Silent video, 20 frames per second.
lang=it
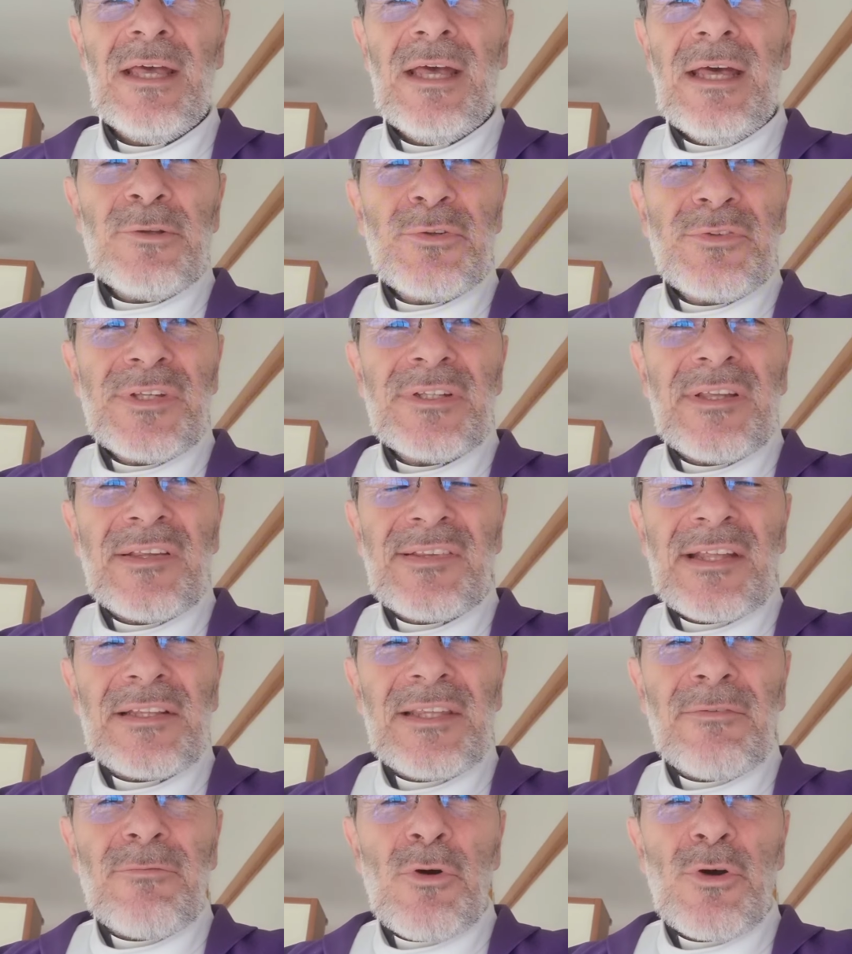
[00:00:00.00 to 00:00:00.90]
Non siete
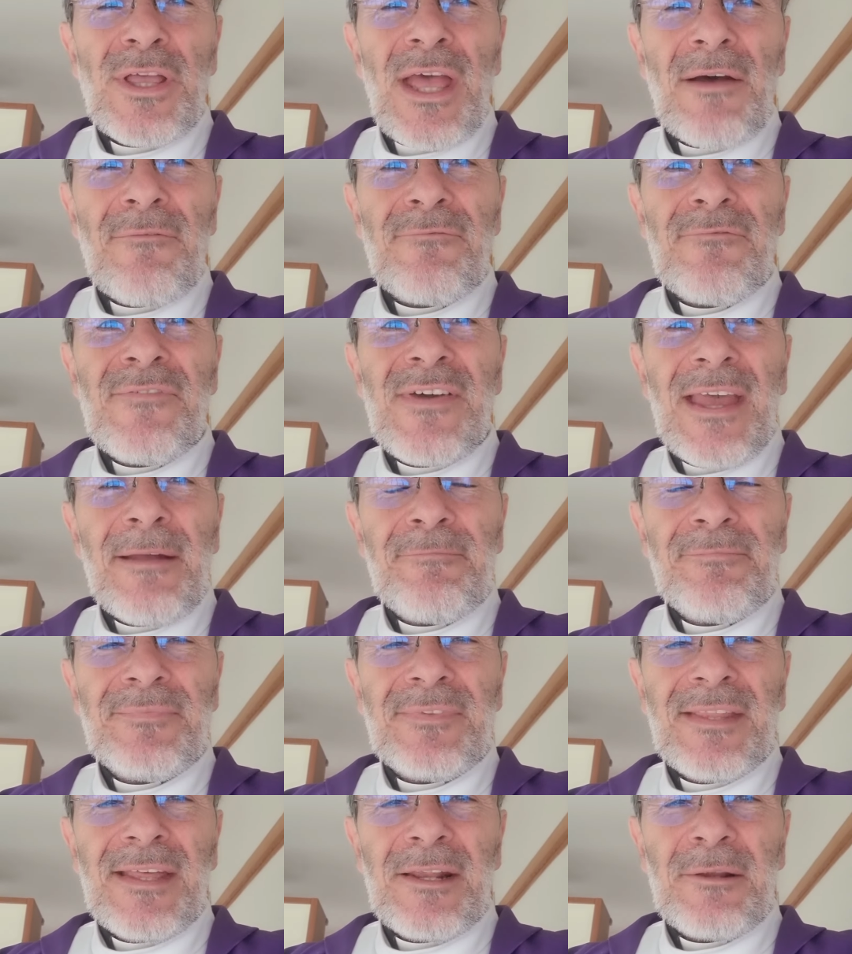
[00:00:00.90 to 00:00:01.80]
stati voi a
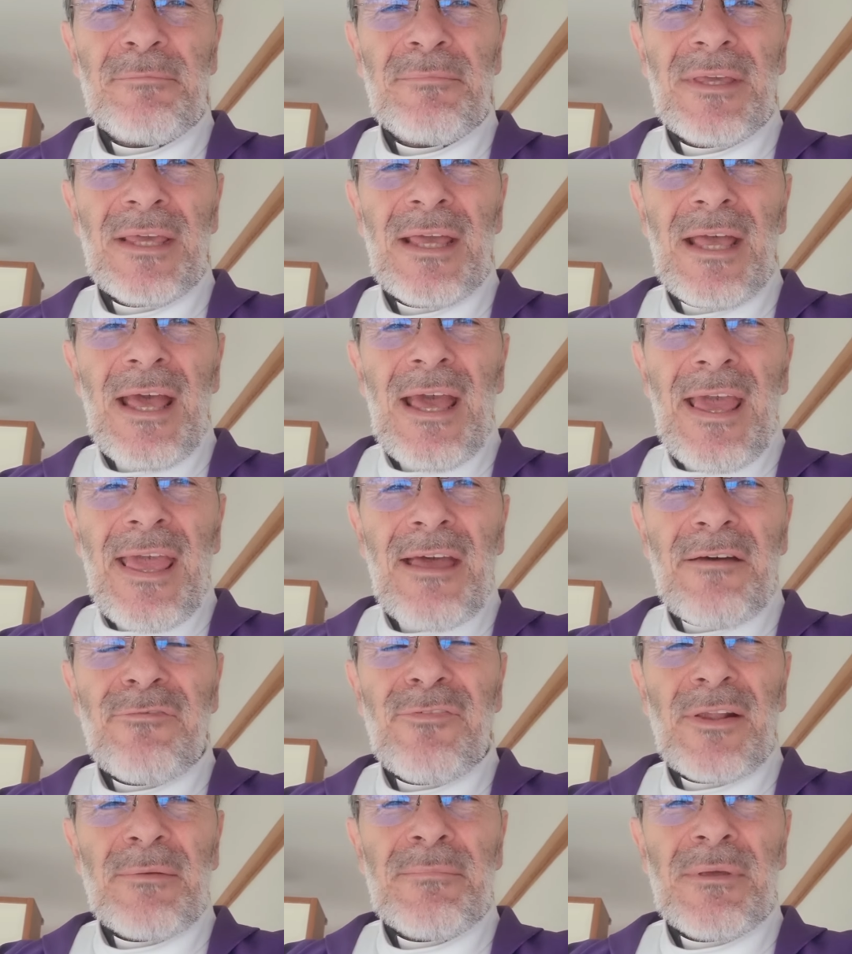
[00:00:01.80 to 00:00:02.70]
vendermi e a
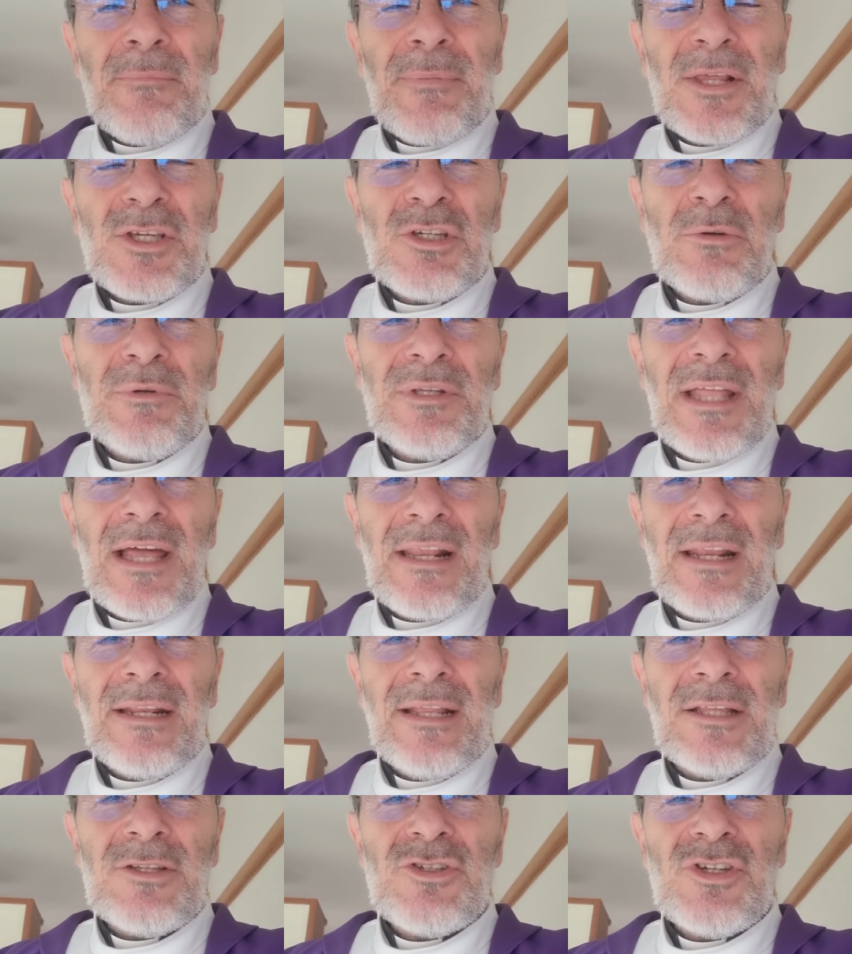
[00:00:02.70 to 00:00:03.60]
farmi precipitare
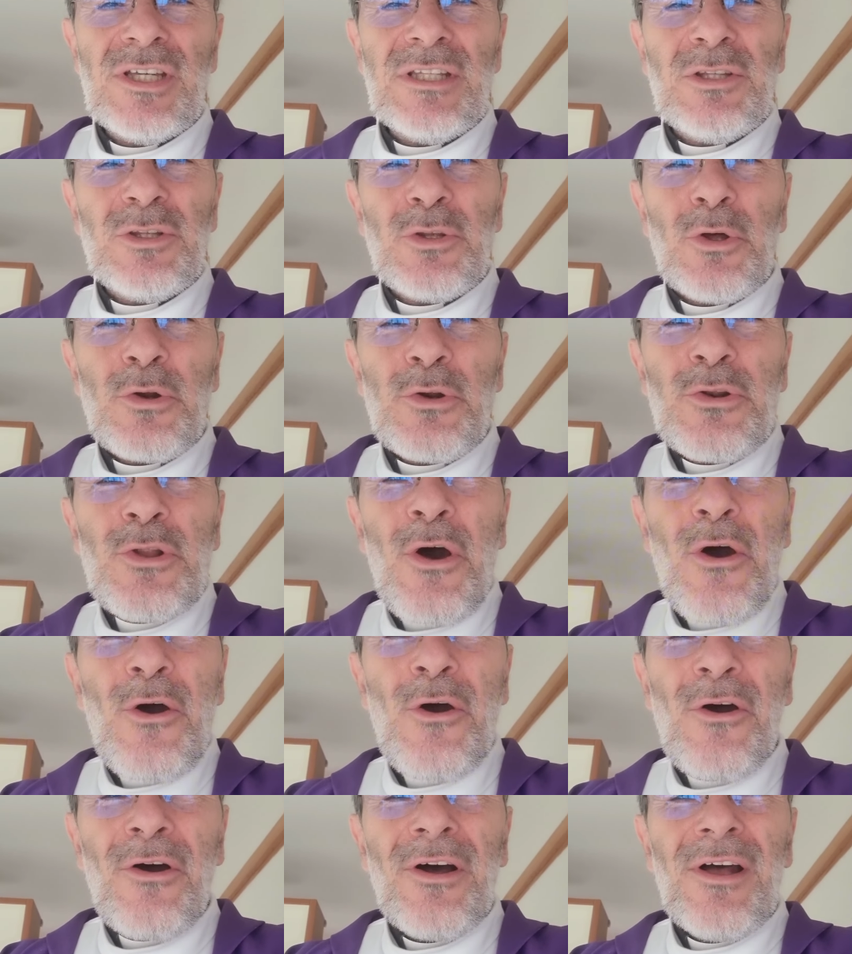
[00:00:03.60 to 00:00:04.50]
in Egitto.
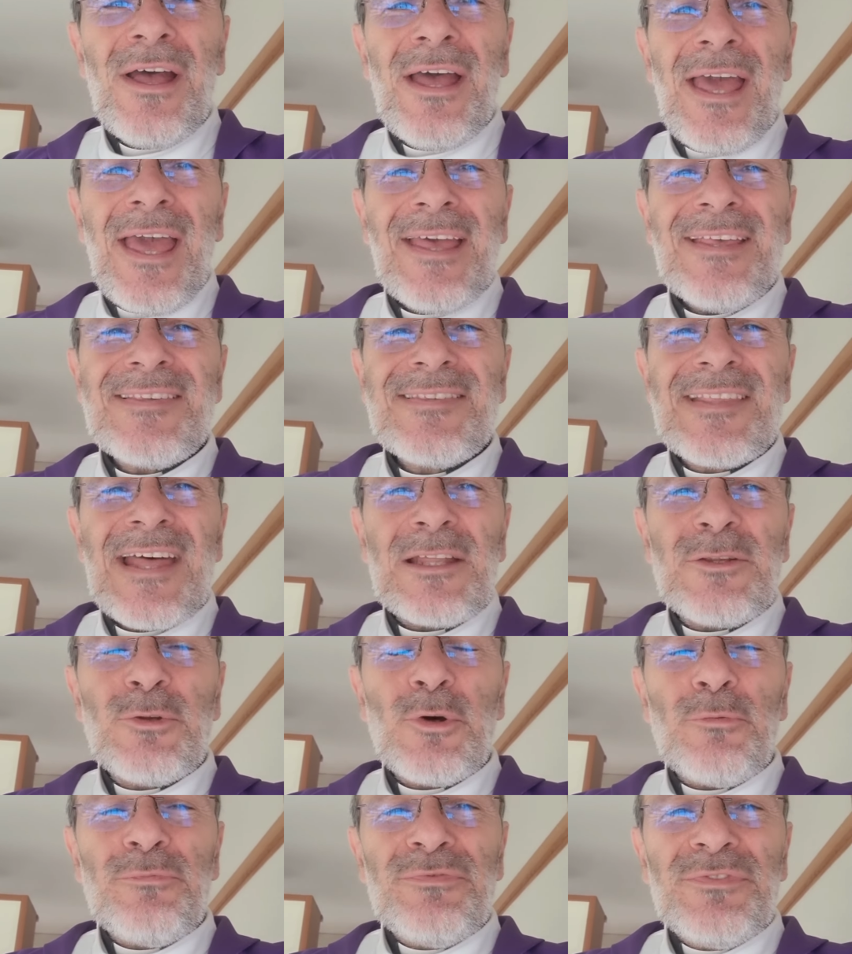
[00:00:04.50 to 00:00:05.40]
No, è
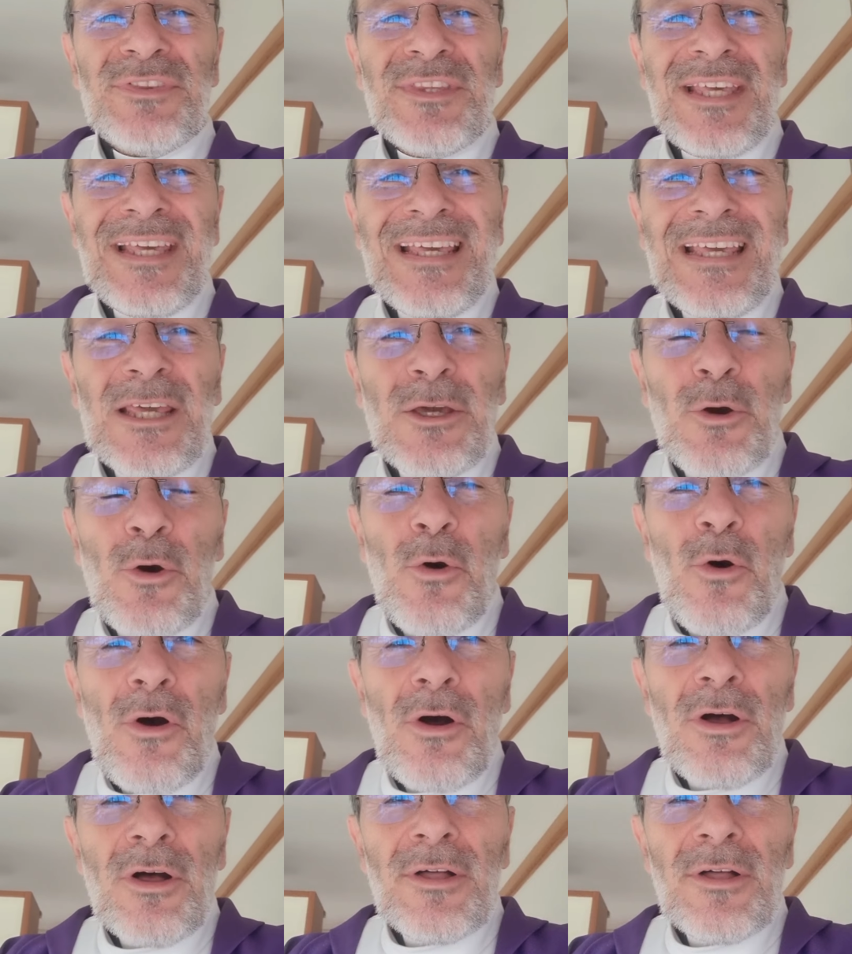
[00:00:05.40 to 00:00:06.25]
stato Dio,